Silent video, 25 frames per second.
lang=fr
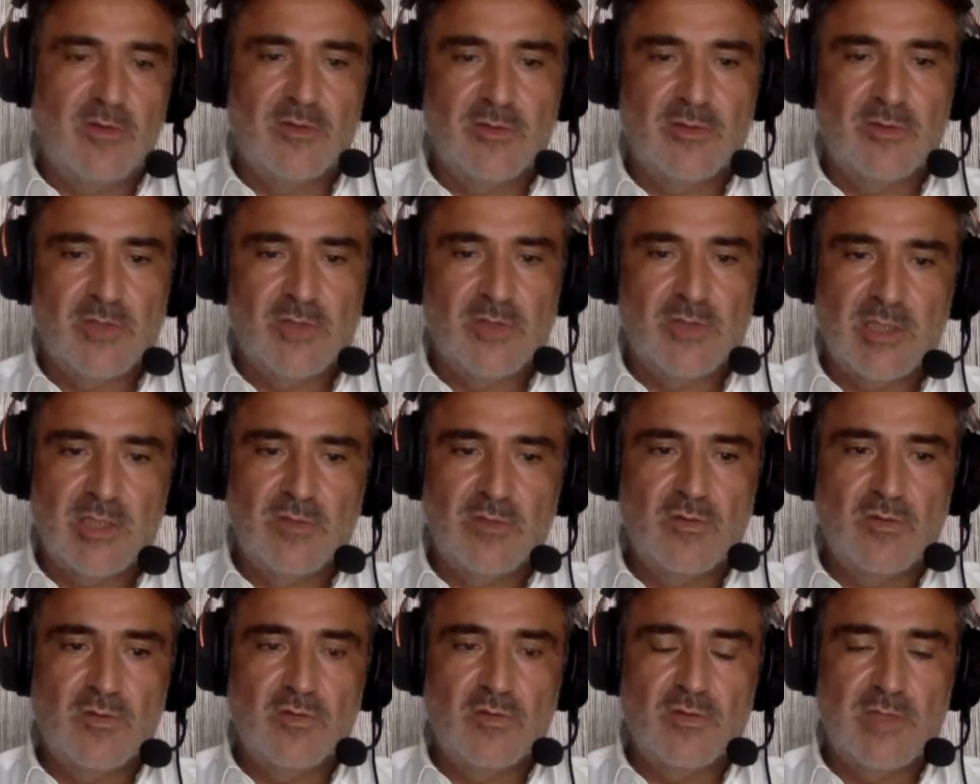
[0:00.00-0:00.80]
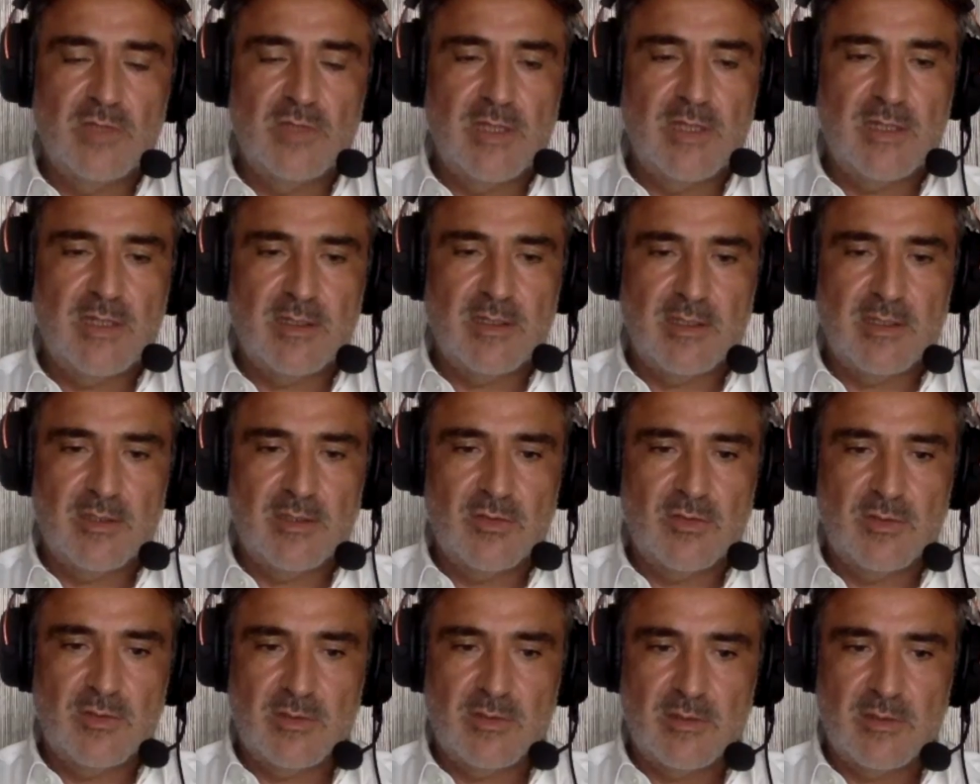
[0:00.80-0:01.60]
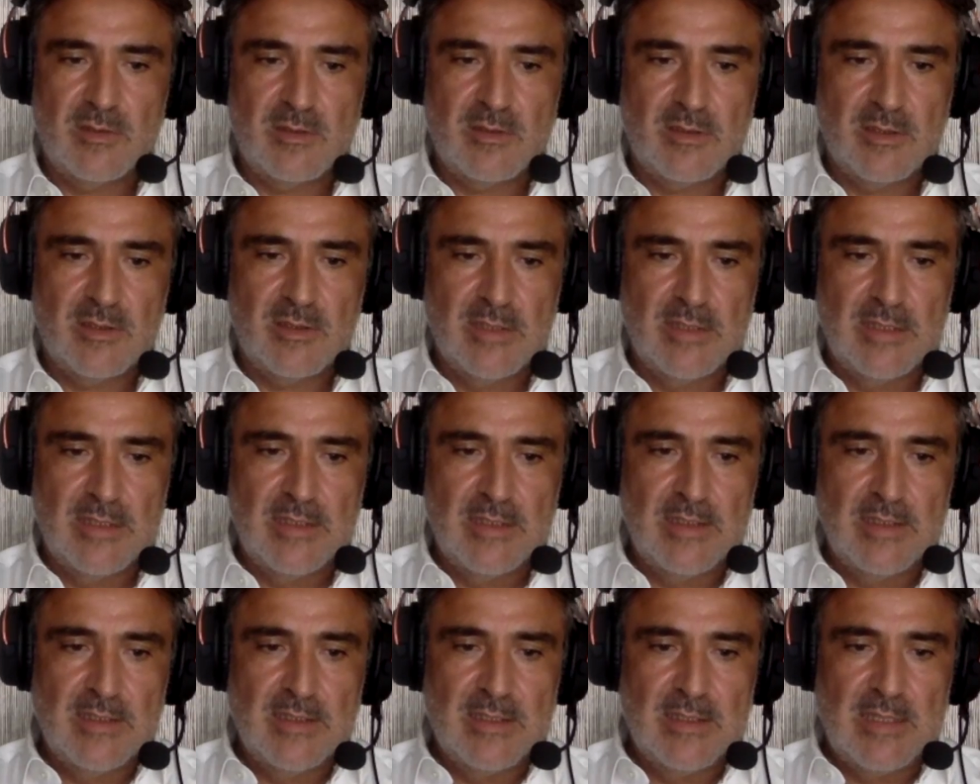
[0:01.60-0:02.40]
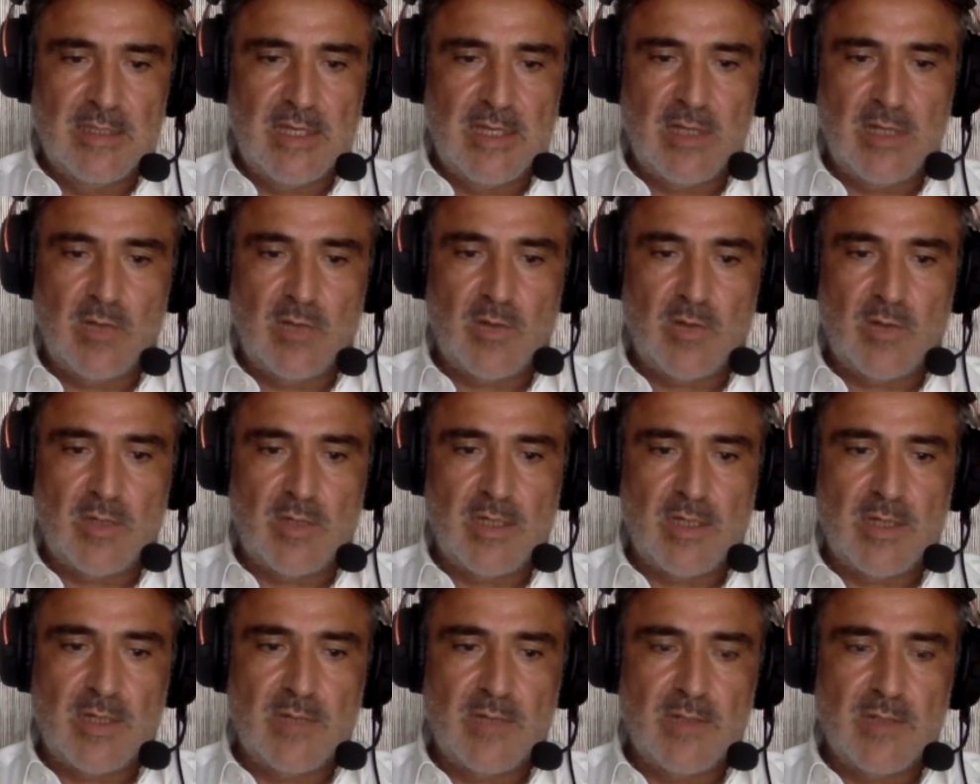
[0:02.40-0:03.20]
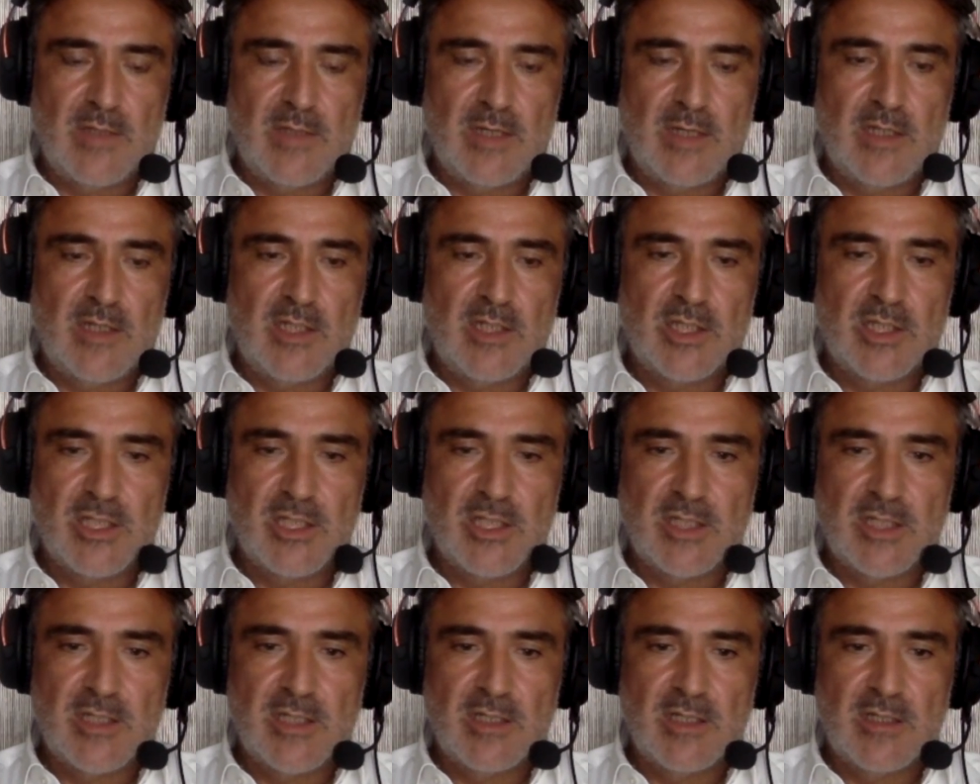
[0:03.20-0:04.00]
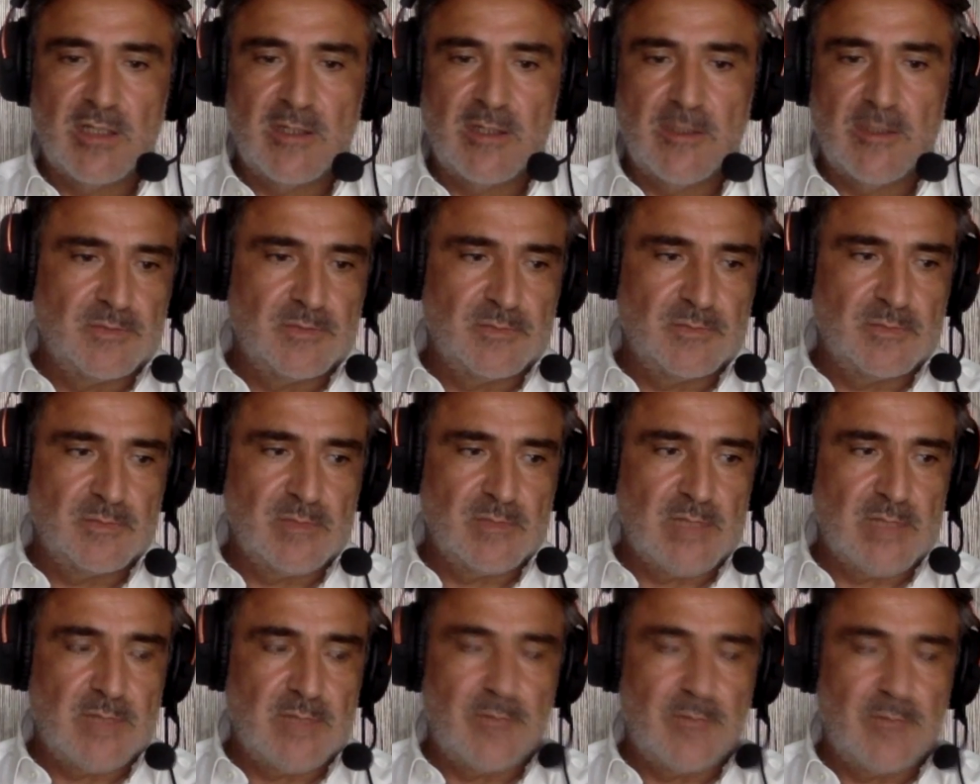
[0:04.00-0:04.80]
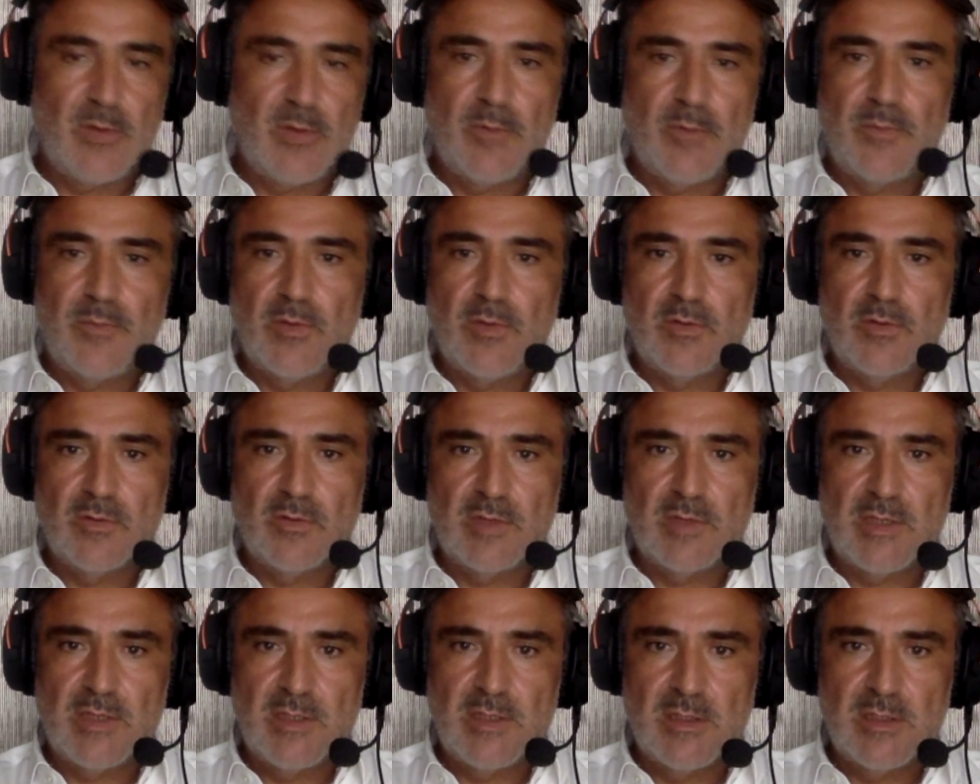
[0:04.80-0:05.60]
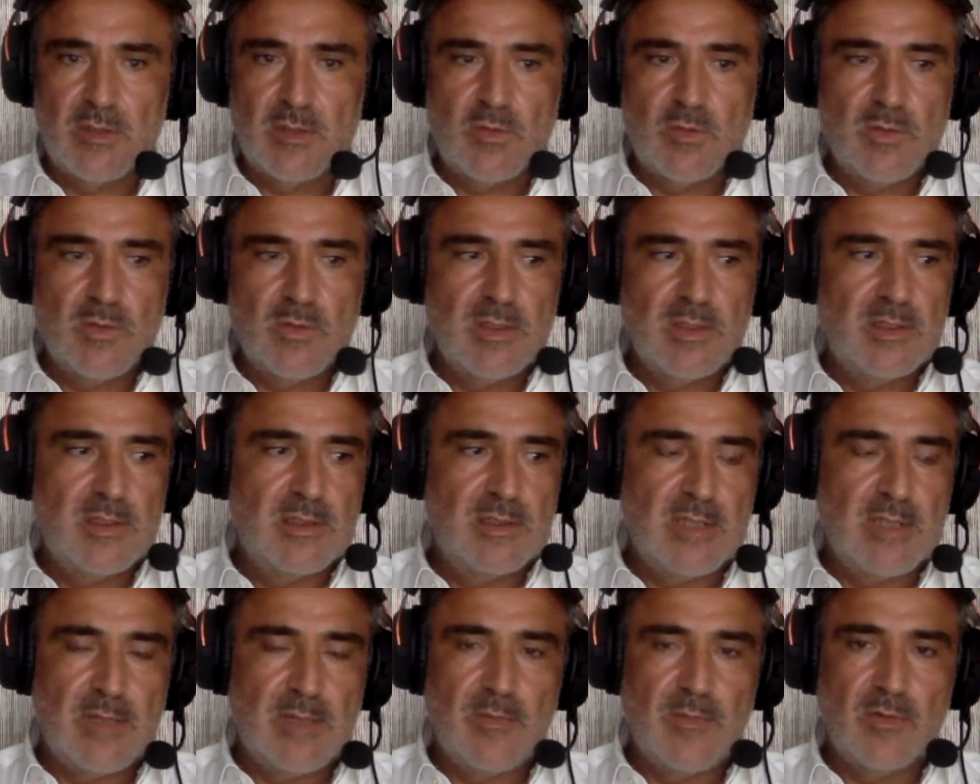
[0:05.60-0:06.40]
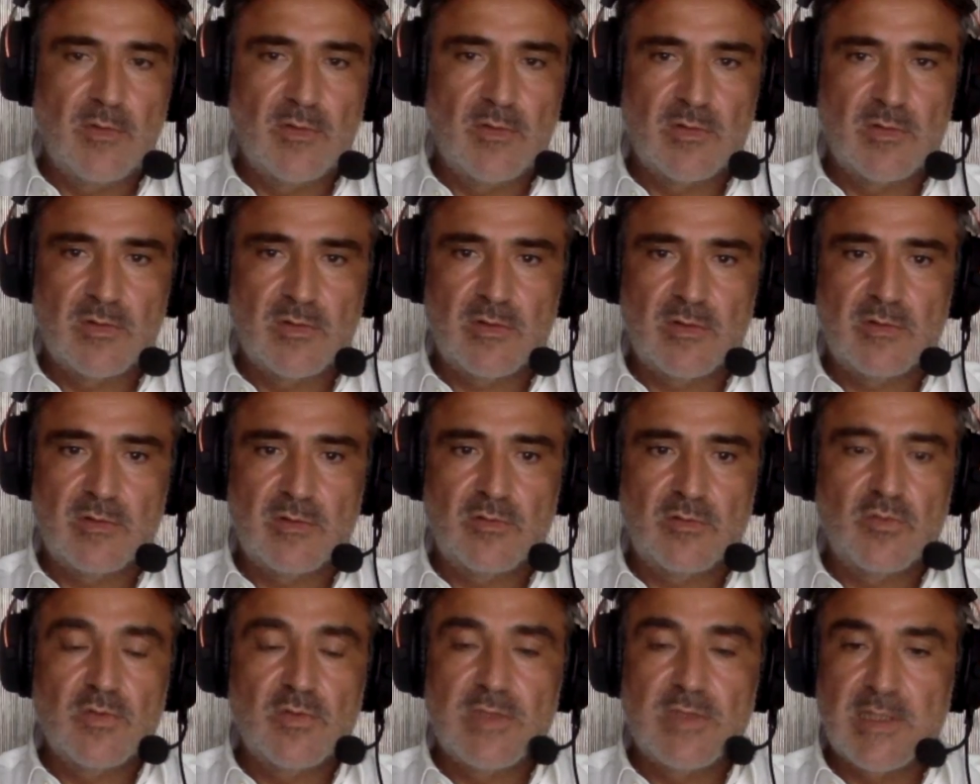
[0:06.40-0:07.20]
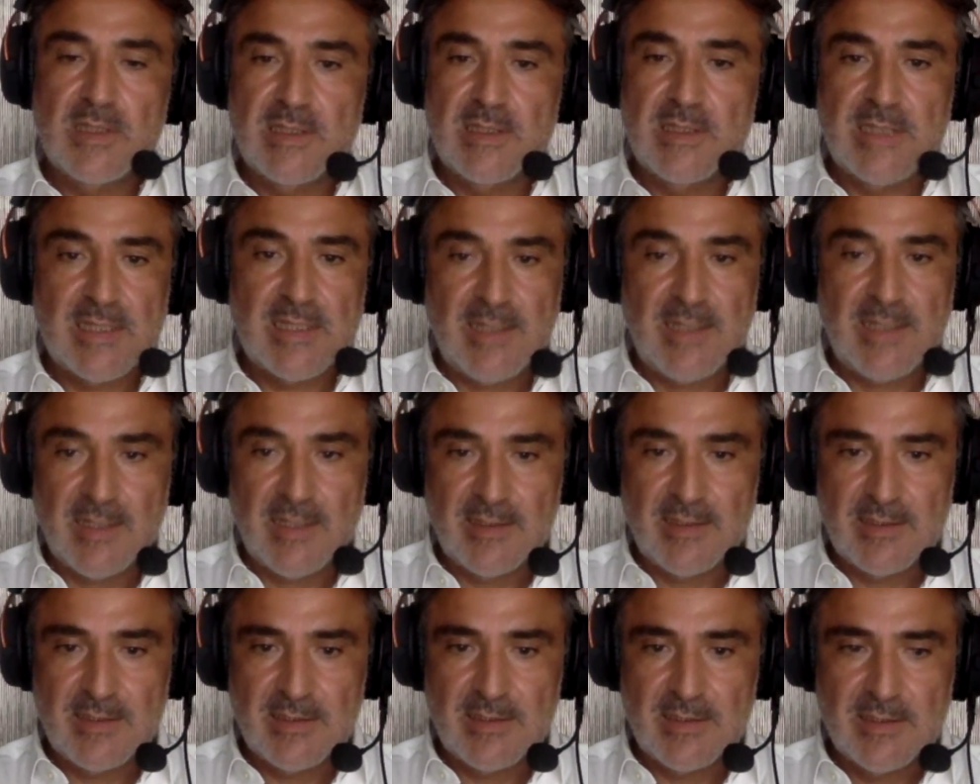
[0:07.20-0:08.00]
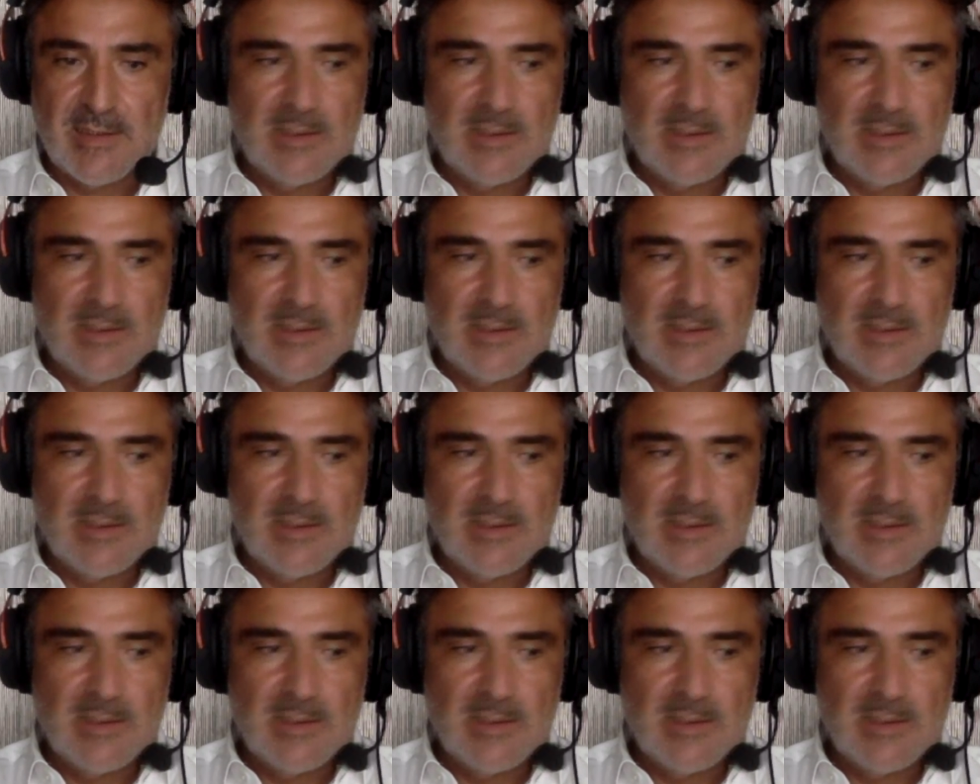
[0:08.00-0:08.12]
euh, Shingo Kuneda qui est juste euh, incroyable et à l'échelle d'un, peuple qui suit tellement tous ces athlètes,